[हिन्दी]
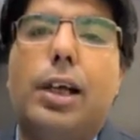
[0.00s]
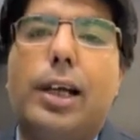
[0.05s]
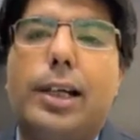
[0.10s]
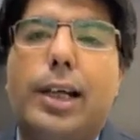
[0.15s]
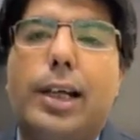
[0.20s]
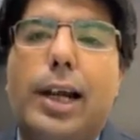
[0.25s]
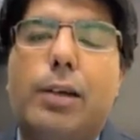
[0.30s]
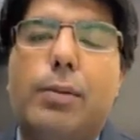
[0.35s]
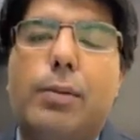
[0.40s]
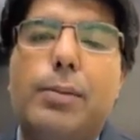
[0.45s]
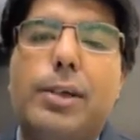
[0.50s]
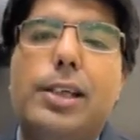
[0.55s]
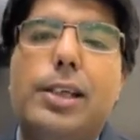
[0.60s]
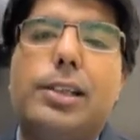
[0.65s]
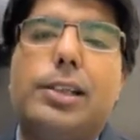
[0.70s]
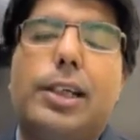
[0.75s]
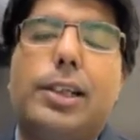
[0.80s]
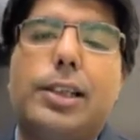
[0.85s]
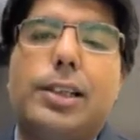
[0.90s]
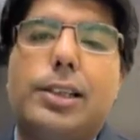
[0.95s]

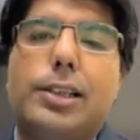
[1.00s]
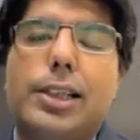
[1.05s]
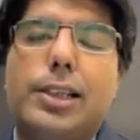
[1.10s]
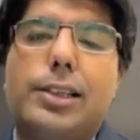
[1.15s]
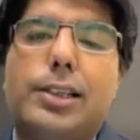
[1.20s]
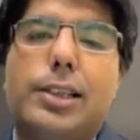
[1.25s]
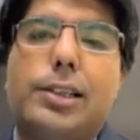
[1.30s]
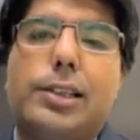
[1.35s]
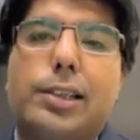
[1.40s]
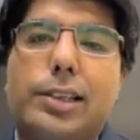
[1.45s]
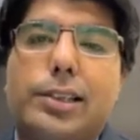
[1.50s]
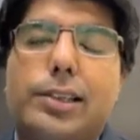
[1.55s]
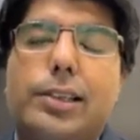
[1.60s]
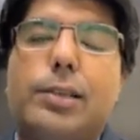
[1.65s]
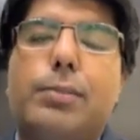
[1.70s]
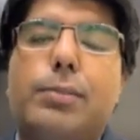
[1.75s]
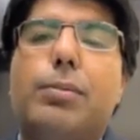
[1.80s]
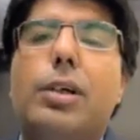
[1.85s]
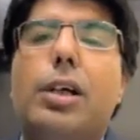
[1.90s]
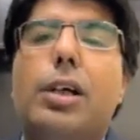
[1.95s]
अकेडमीज एंड द सी एस एस
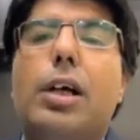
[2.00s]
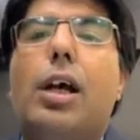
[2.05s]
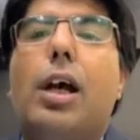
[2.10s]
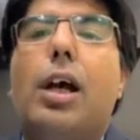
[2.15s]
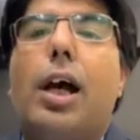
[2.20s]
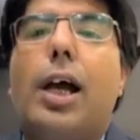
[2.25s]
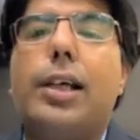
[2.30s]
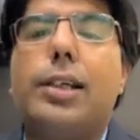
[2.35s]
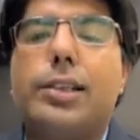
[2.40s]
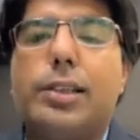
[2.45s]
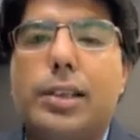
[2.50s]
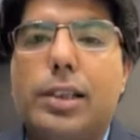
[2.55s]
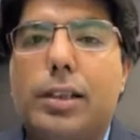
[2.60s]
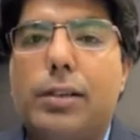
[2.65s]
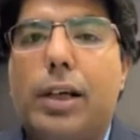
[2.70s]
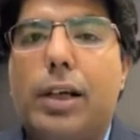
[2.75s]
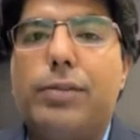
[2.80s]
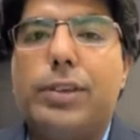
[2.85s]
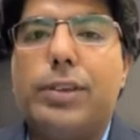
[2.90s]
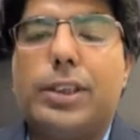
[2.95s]
सिस्टम I,
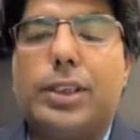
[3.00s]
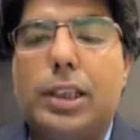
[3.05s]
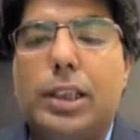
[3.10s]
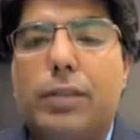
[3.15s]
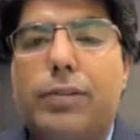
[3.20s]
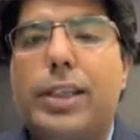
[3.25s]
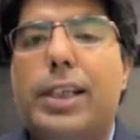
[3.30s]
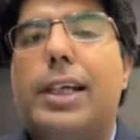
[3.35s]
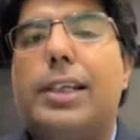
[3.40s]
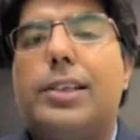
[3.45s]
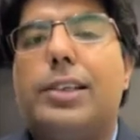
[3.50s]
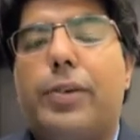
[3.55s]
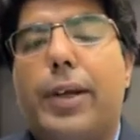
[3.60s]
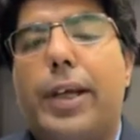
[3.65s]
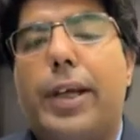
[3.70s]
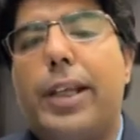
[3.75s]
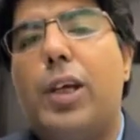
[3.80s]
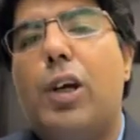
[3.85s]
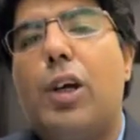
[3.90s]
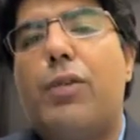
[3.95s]
serve, I was serving as
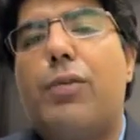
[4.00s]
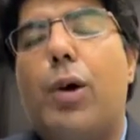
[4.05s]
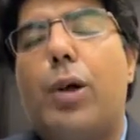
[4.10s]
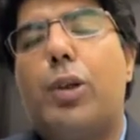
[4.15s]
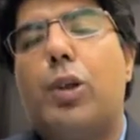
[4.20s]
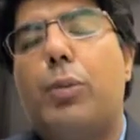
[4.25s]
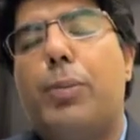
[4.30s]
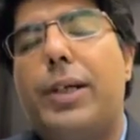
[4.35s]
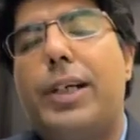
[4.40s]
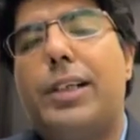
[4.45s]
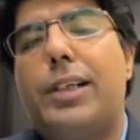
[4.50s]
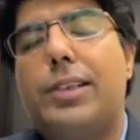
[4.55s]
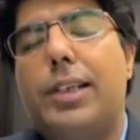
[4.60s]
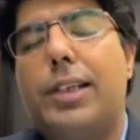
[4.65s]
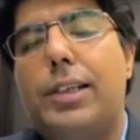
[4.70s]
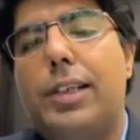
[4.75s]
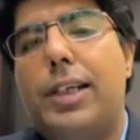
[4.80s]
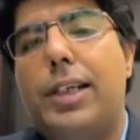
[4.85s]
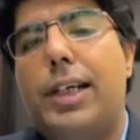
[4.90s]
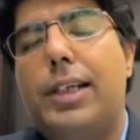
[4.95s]
trainee of orthopedic
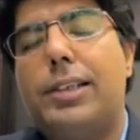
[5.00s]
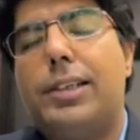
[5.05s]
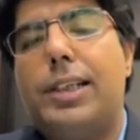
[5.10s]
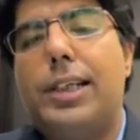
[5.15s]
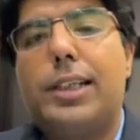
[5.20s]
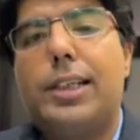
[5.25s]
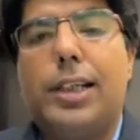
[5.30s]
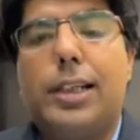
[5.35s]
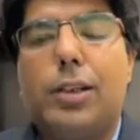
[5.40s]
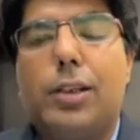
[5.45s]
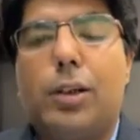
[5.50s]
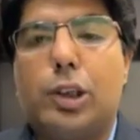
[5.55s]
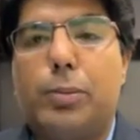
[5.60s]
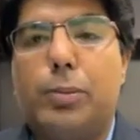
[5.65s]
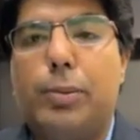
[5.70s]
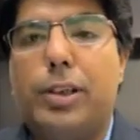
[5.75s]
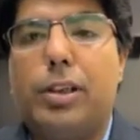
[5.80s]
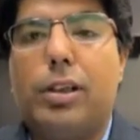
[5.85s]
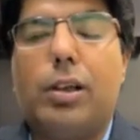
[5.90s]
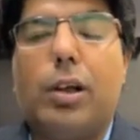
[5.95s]
surgery at Sheikh
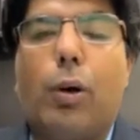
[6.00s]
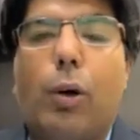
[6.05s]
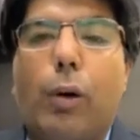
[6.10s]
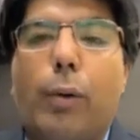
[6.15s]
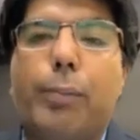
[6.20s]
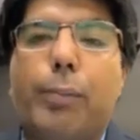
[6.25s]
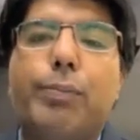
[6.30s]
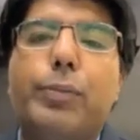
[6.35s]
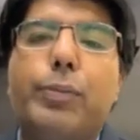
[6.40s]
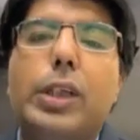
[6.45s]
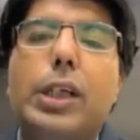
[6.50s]
हॉस्पिटल लाहौर